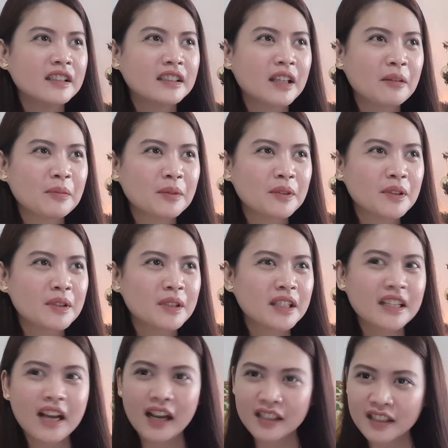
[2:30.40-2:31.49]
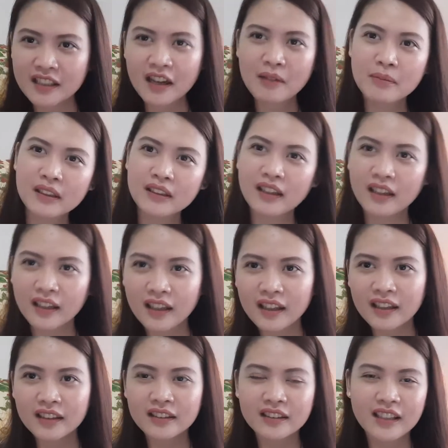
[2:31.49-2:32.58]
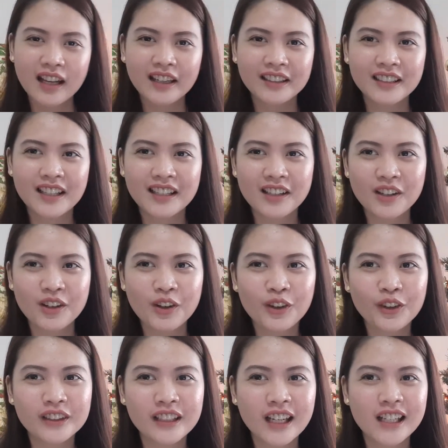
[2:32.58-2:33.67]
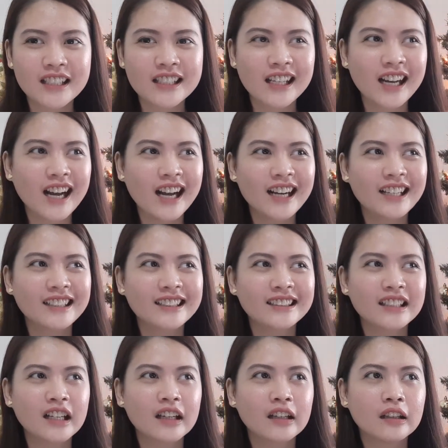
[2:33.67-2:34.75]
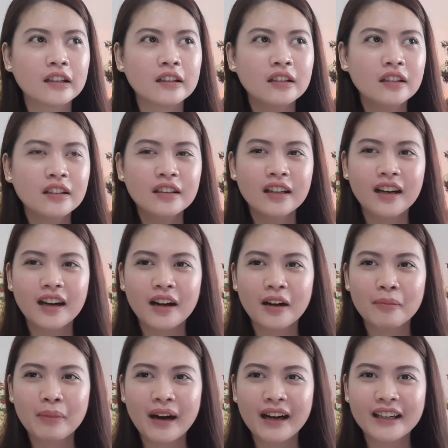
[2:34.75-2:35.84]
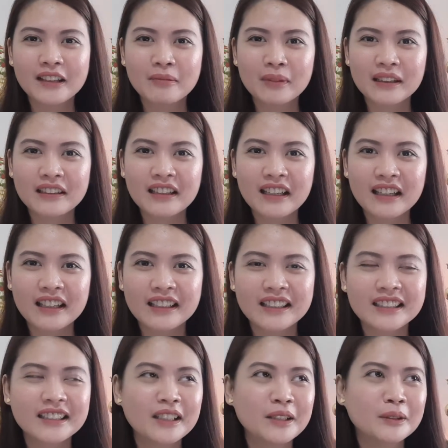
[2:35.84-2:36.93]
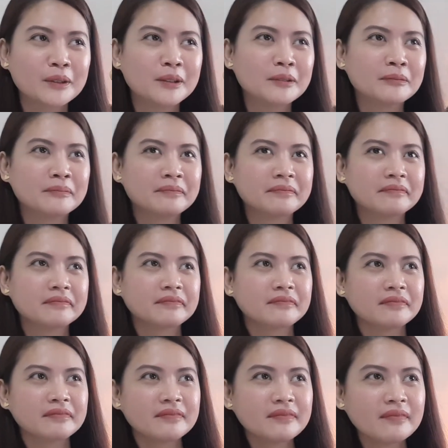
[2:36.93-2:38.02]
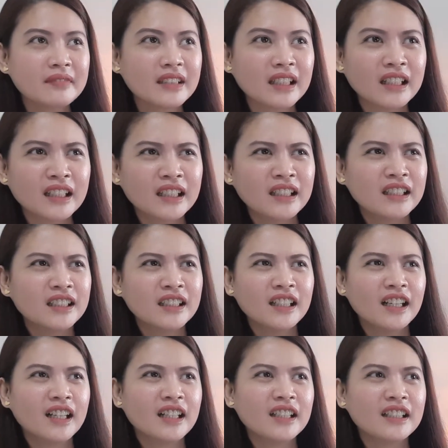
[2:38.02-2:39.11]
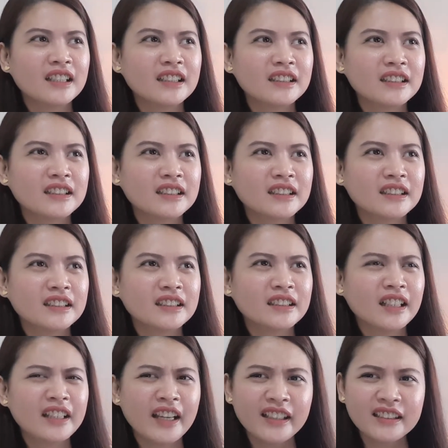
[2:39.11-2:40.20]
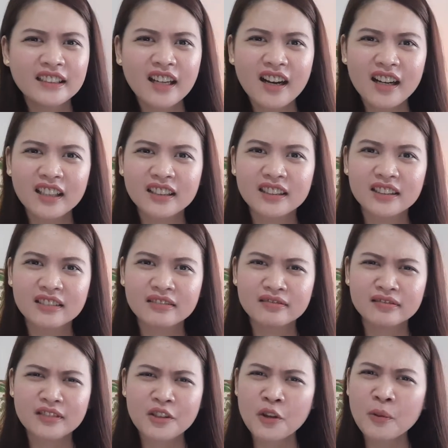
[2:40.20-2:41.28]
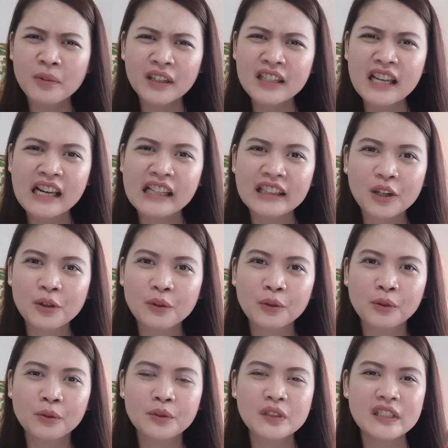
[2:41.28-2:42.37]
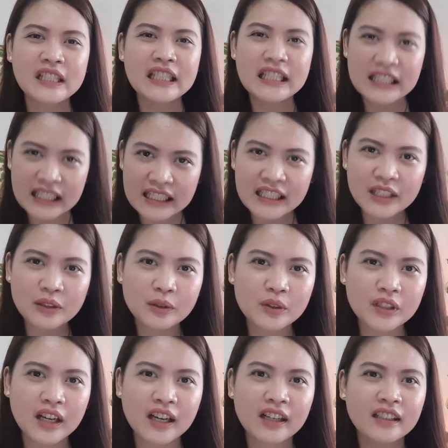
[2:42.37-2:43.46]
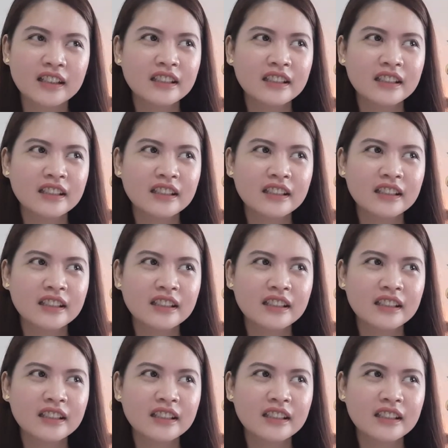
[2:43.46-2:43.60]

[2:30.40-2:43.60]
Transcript: tapos, siga-siga maglakad. Lagi nilaloko na sakang, na uh, pangit maglakad. Ayun. At, I hate God. Sobrang galit ako. Sinisisi ko siya